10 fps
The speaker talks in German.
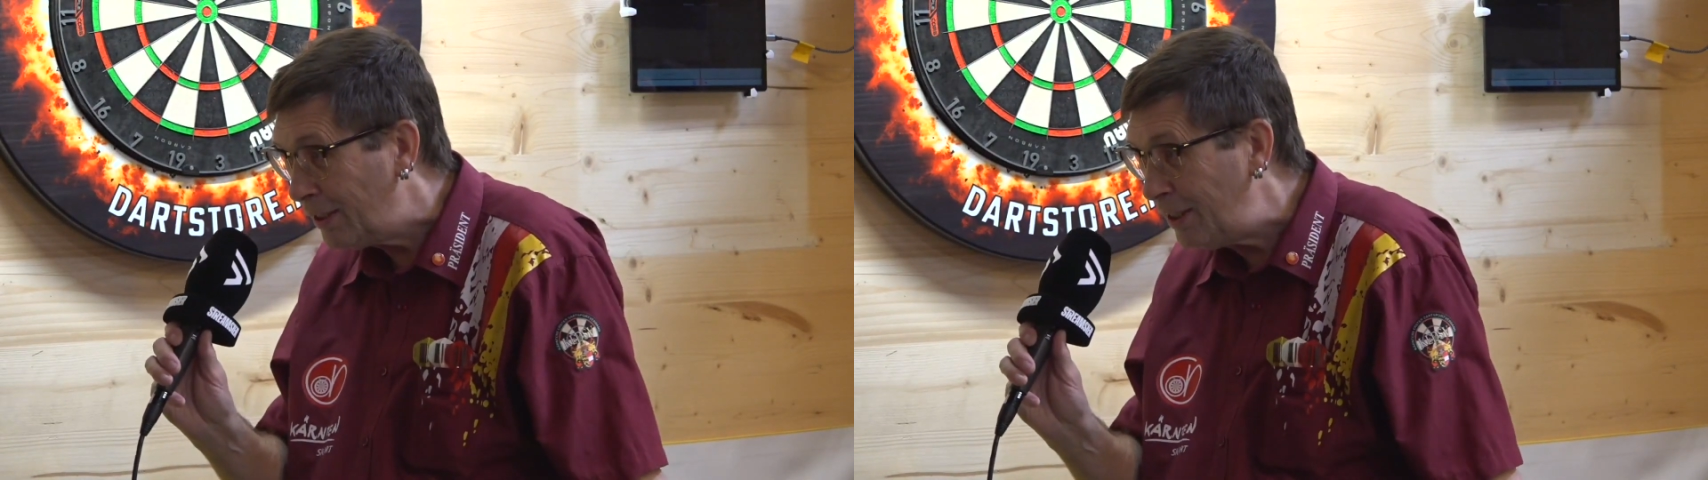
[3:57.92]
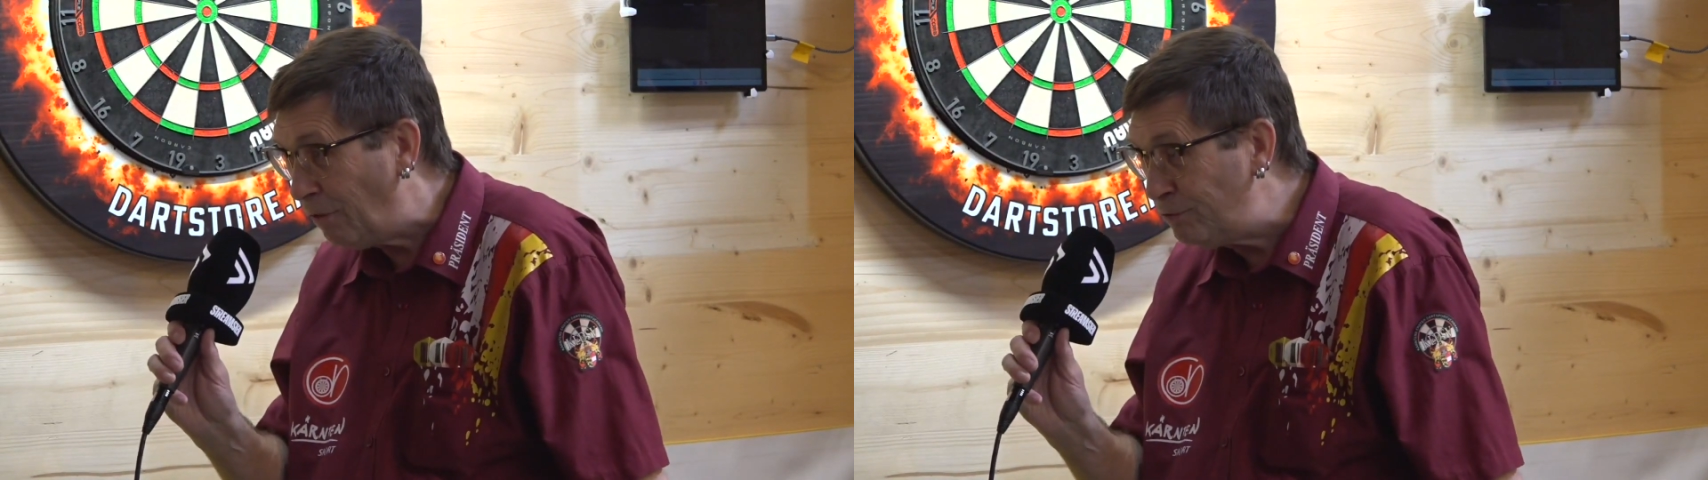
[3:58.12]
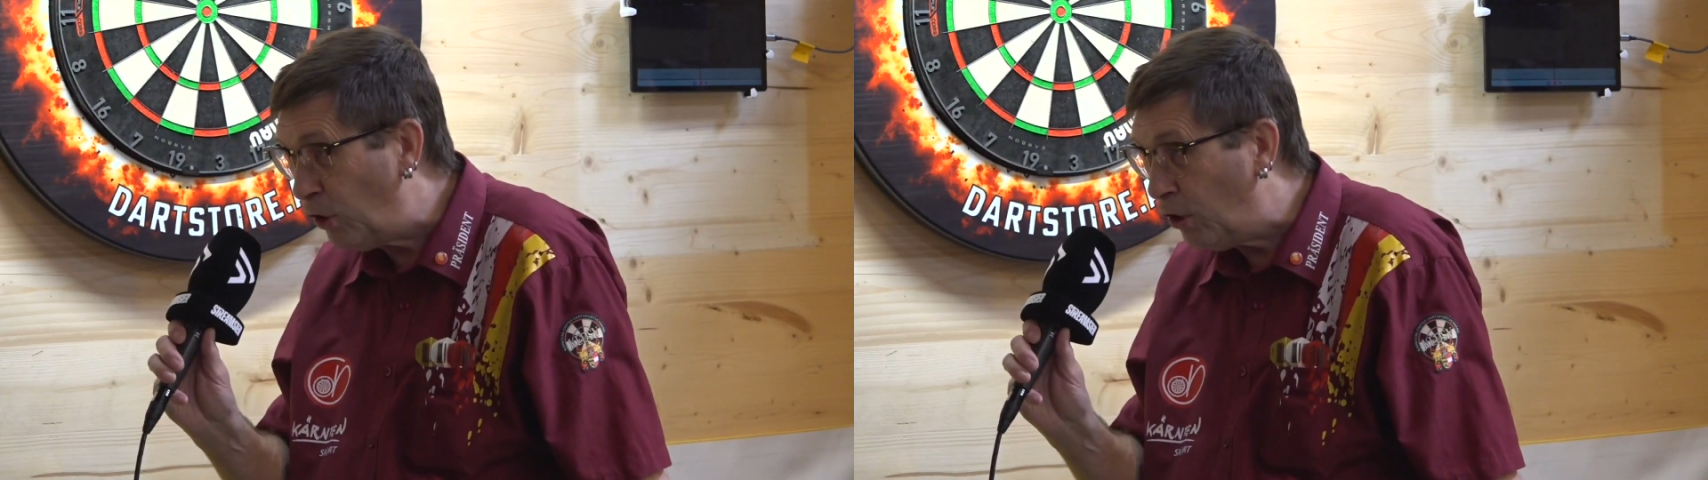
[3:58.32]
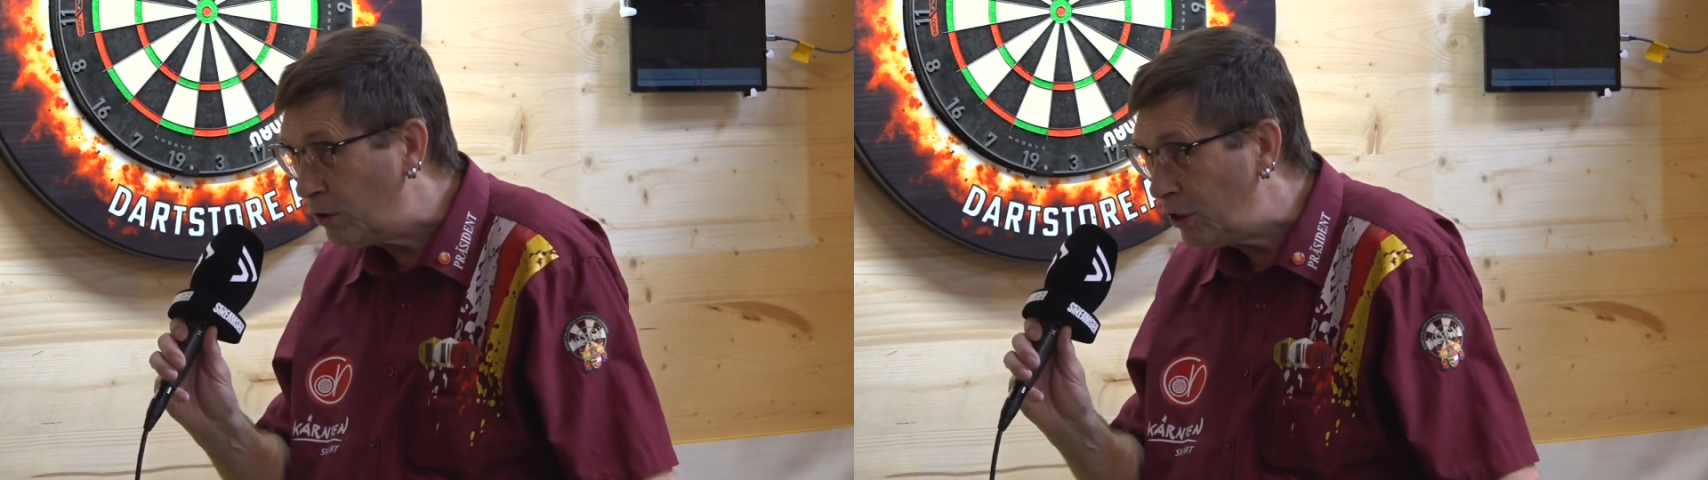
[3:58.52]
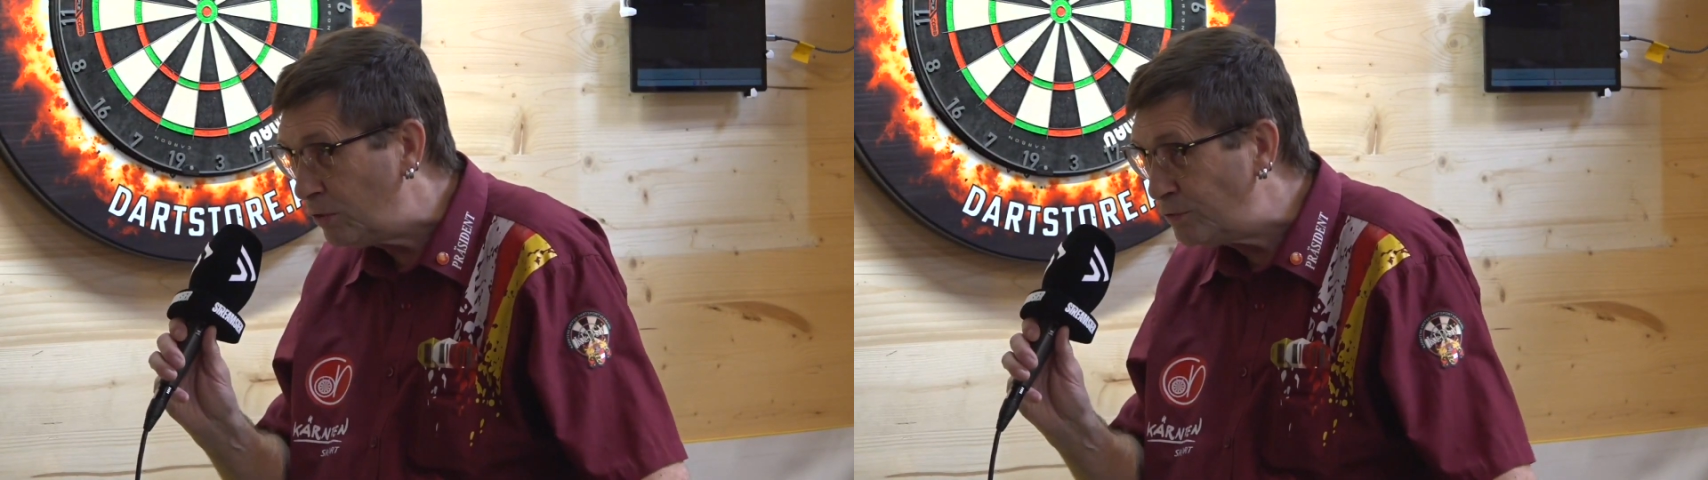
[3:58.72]
die
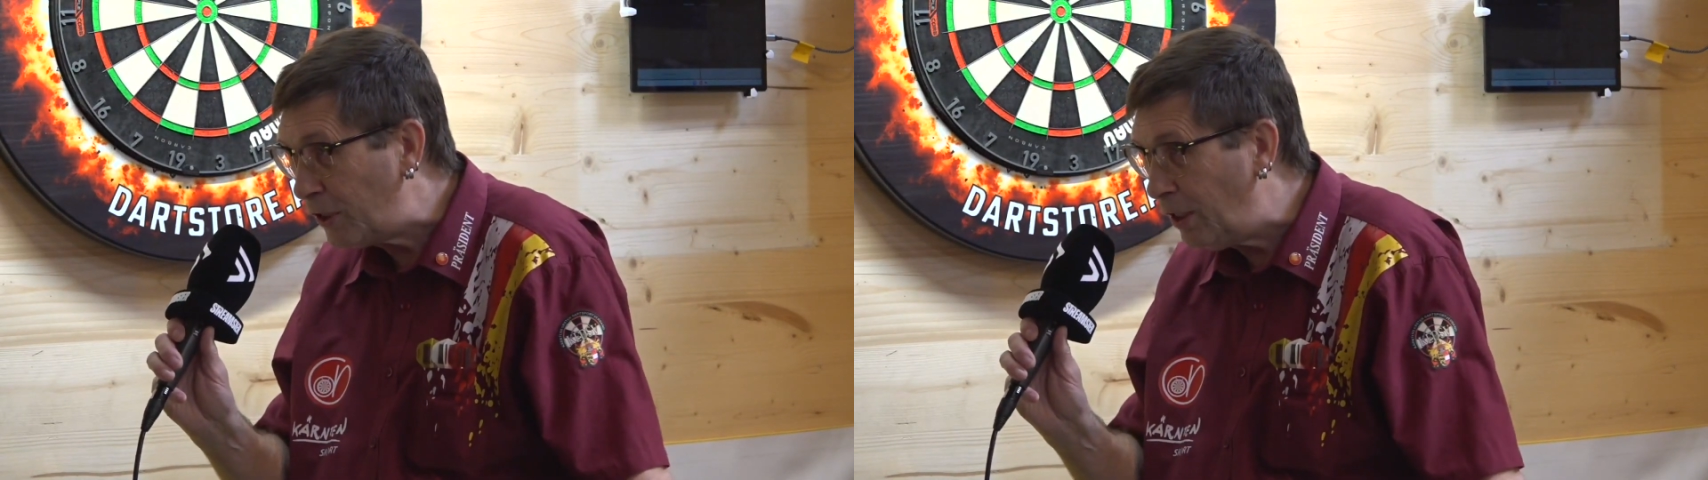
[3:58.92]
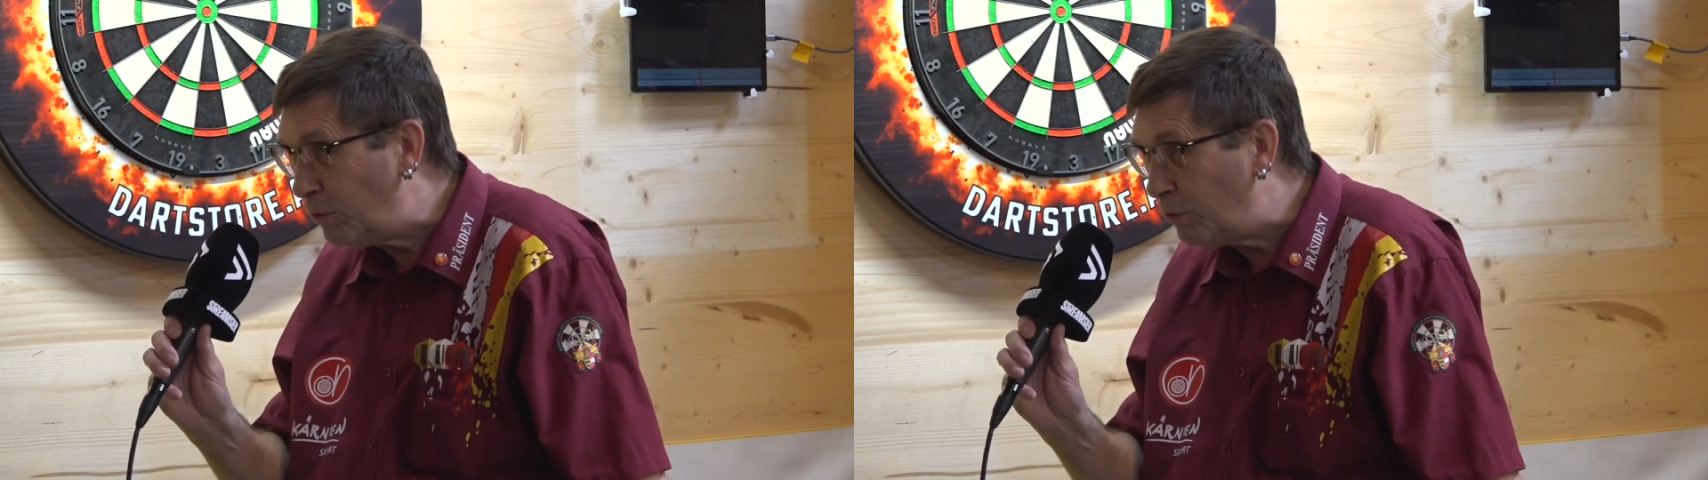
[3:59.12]
Erfahrung, die du früher